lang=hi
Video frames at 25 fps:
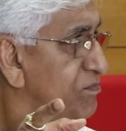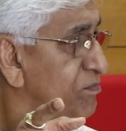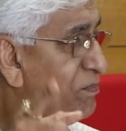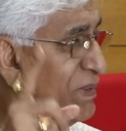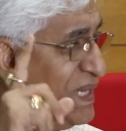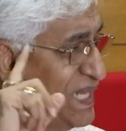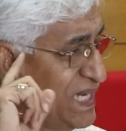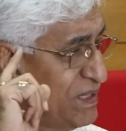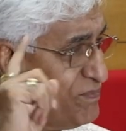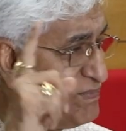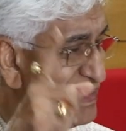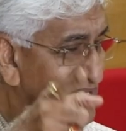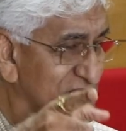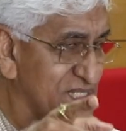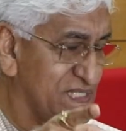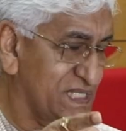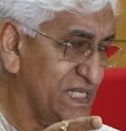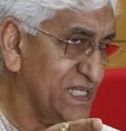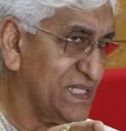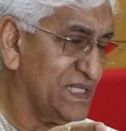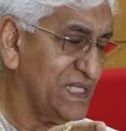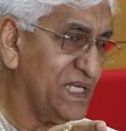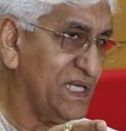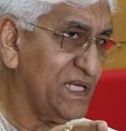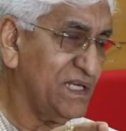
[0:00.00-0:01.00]
मेल
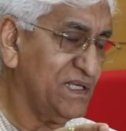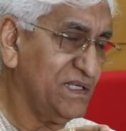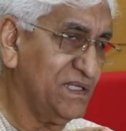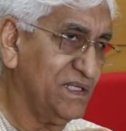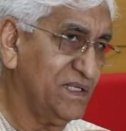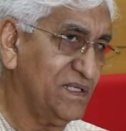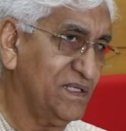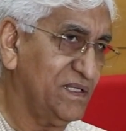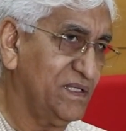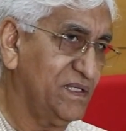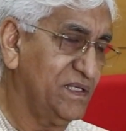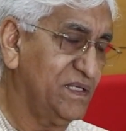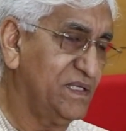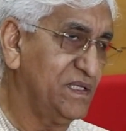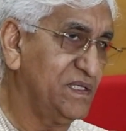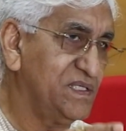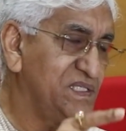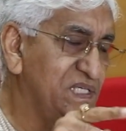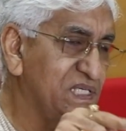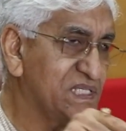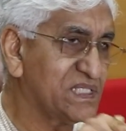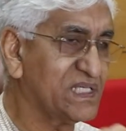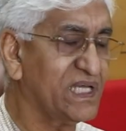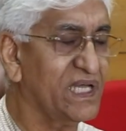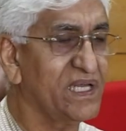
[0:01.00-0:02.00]
मानसिकता
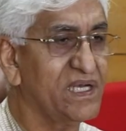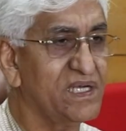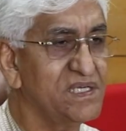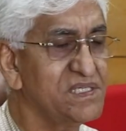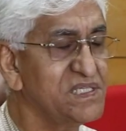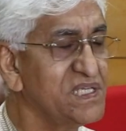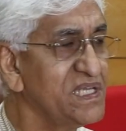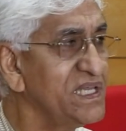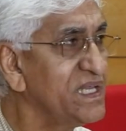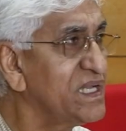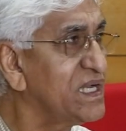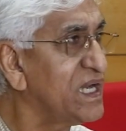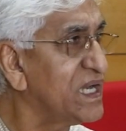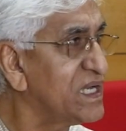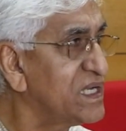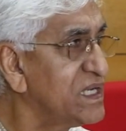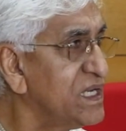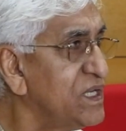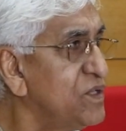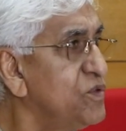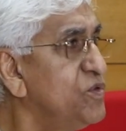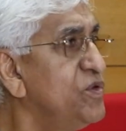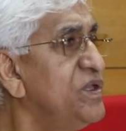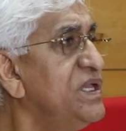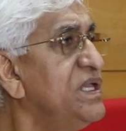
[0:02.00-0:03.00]
जिस कारण से ये
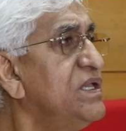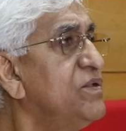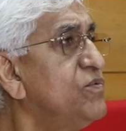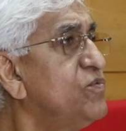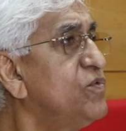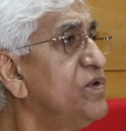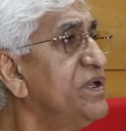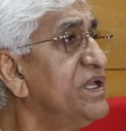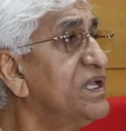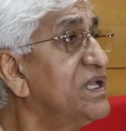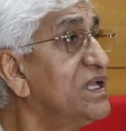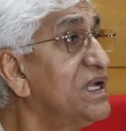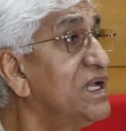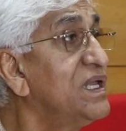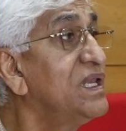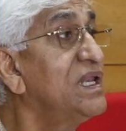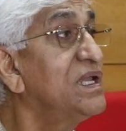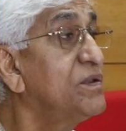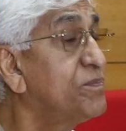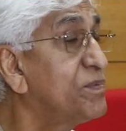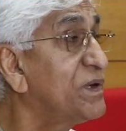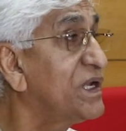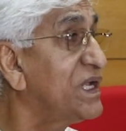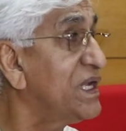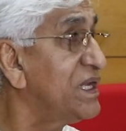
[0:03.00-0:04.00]
घटना हुई वो एक
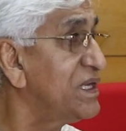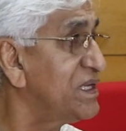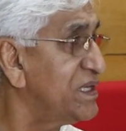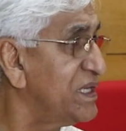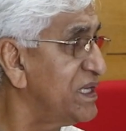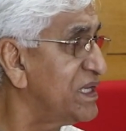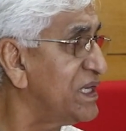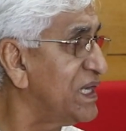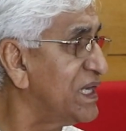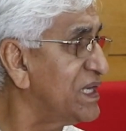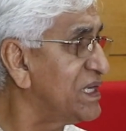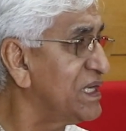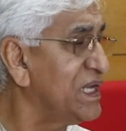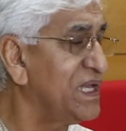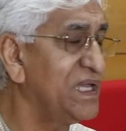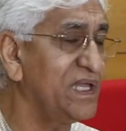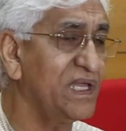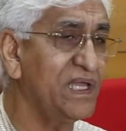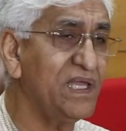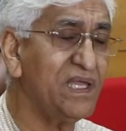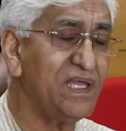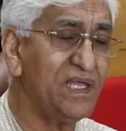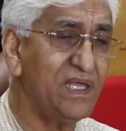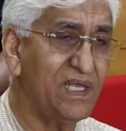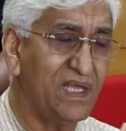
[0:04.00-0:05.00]
अलग प्रकार की घटना
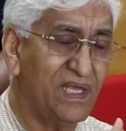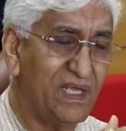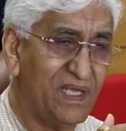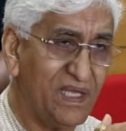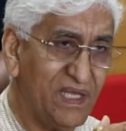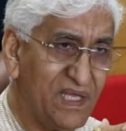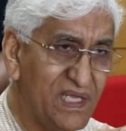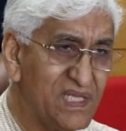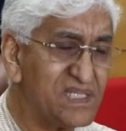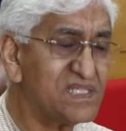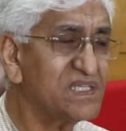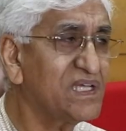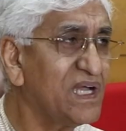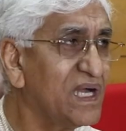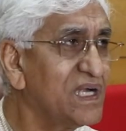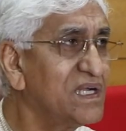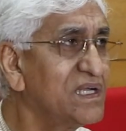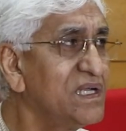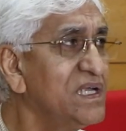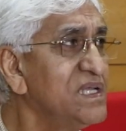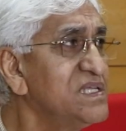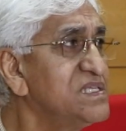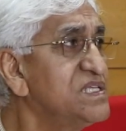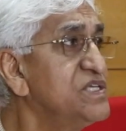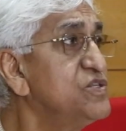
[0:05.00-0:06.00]
है इस
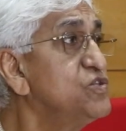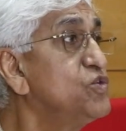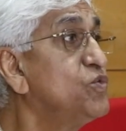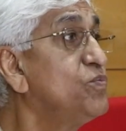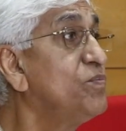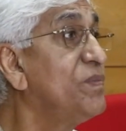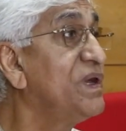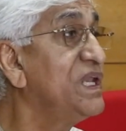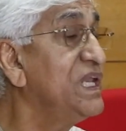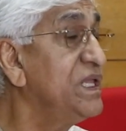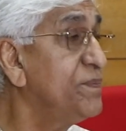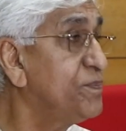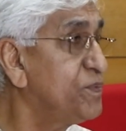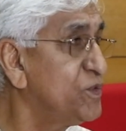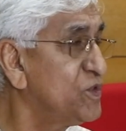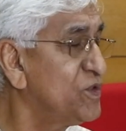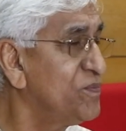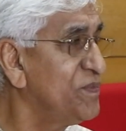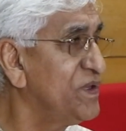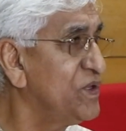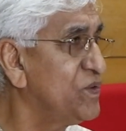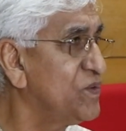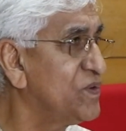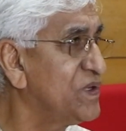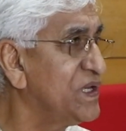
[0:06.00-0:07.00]
घटना से जो मणिपुर
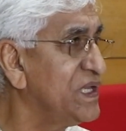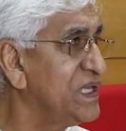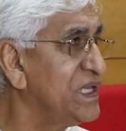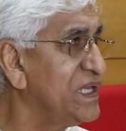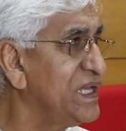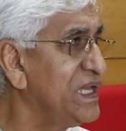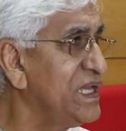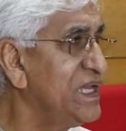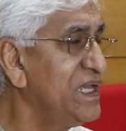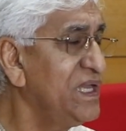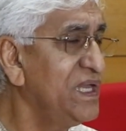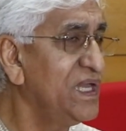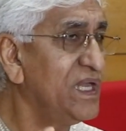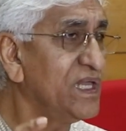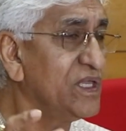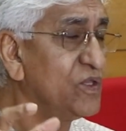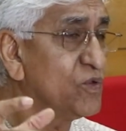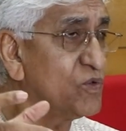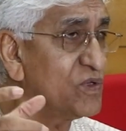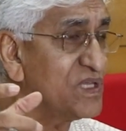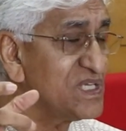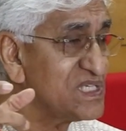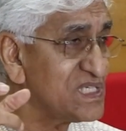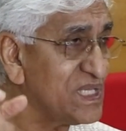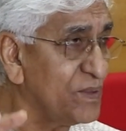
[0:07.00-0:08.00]
में हो रही है
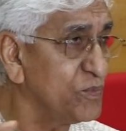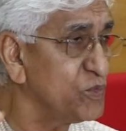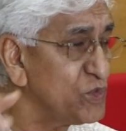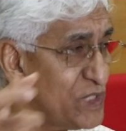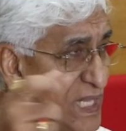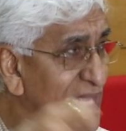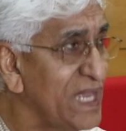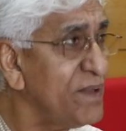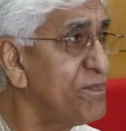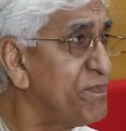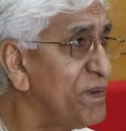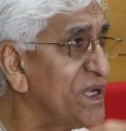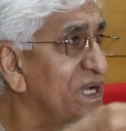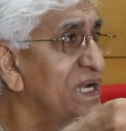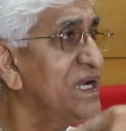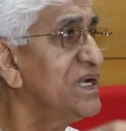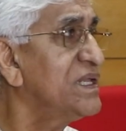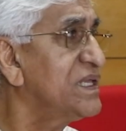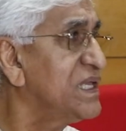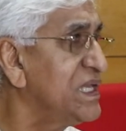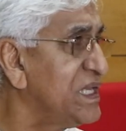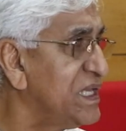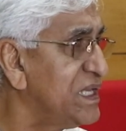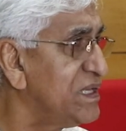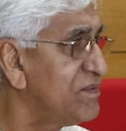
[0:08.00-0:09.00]
क्योंकि समुदाय पकड़
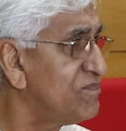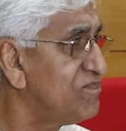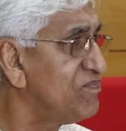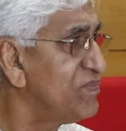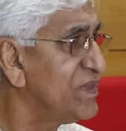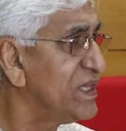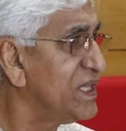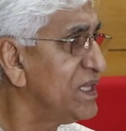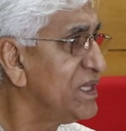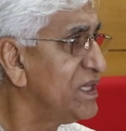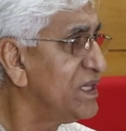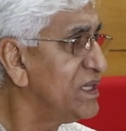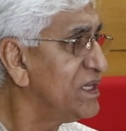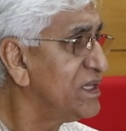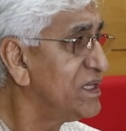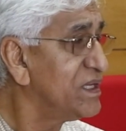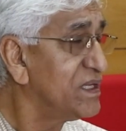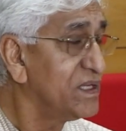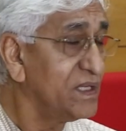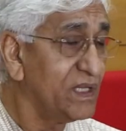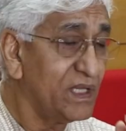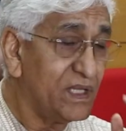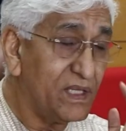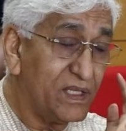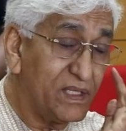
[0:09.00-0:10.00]
के
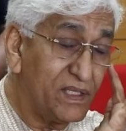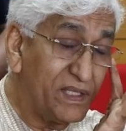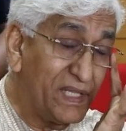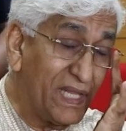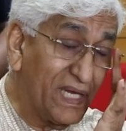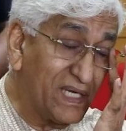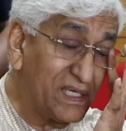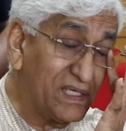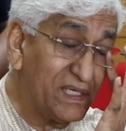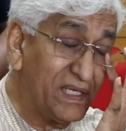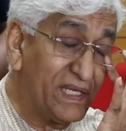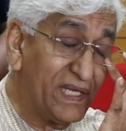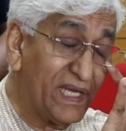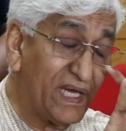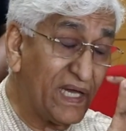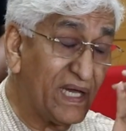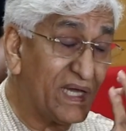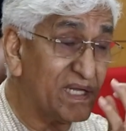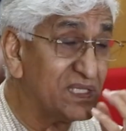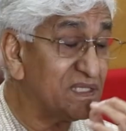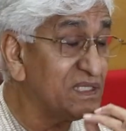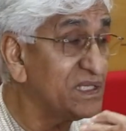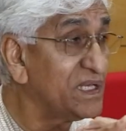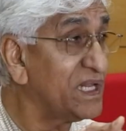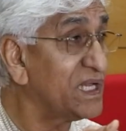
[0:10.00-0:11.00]
नग्न या
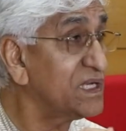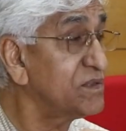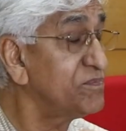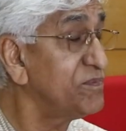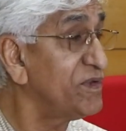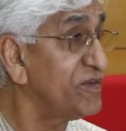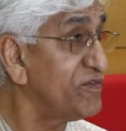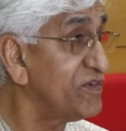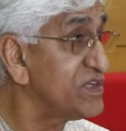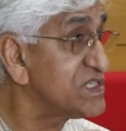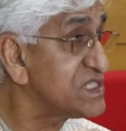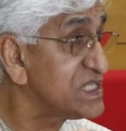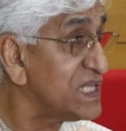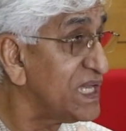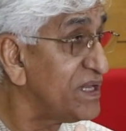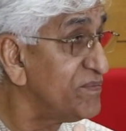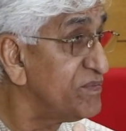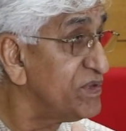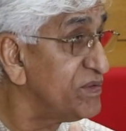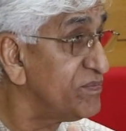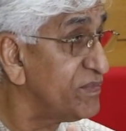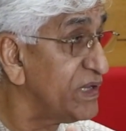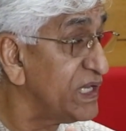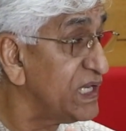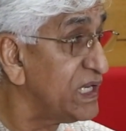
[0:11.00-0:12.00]
अर्धनग्न व्यवस्था
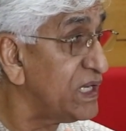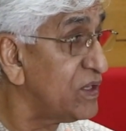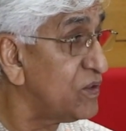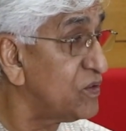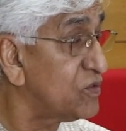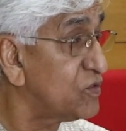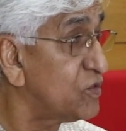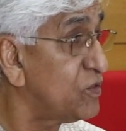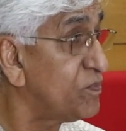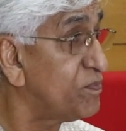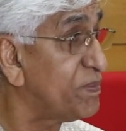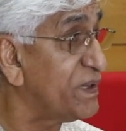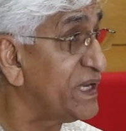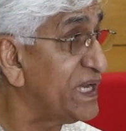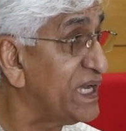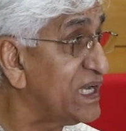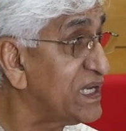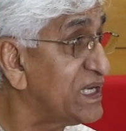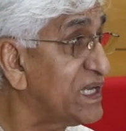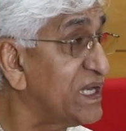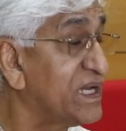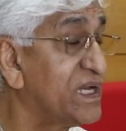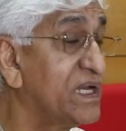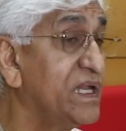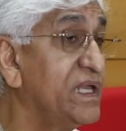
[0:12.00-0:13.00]
में महिलाओं को
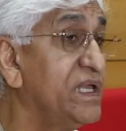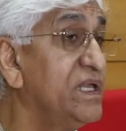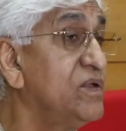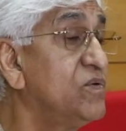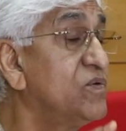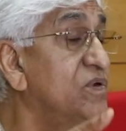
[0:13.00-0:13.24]
परेड कर रहे हैं